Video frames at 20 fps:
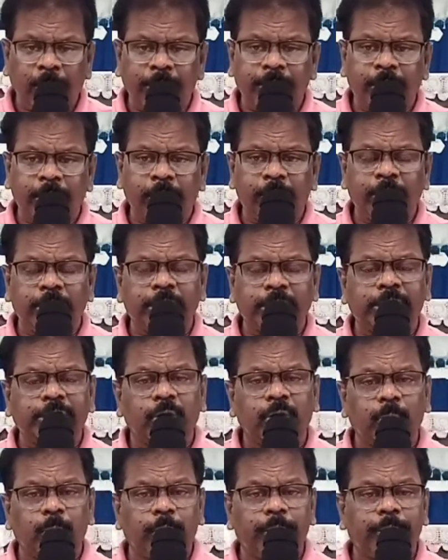భద్రం
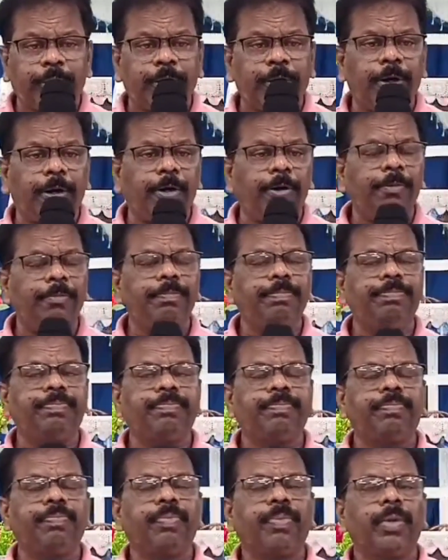చేసుకోమంటున్నాడు
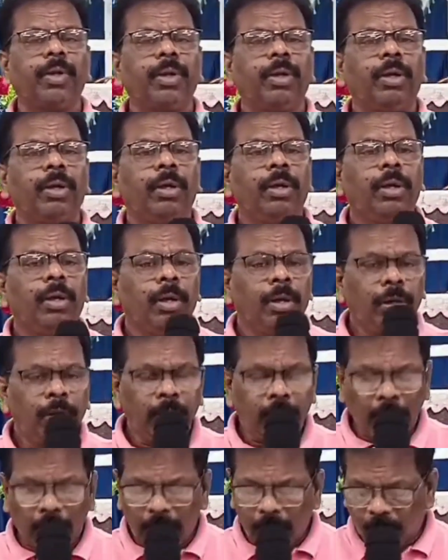
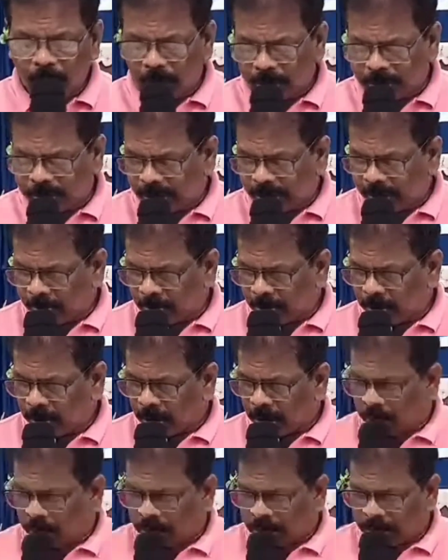నాలుగో అధ్యాయంలో
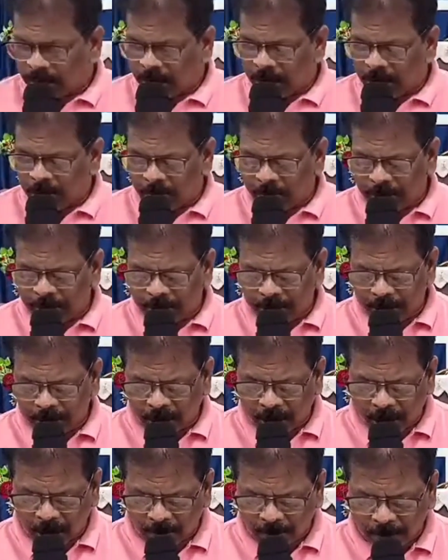ఆ జ్ఞానమే నేను
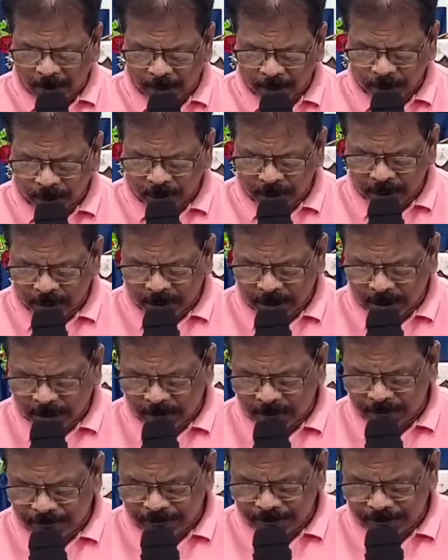అంటున్నాడు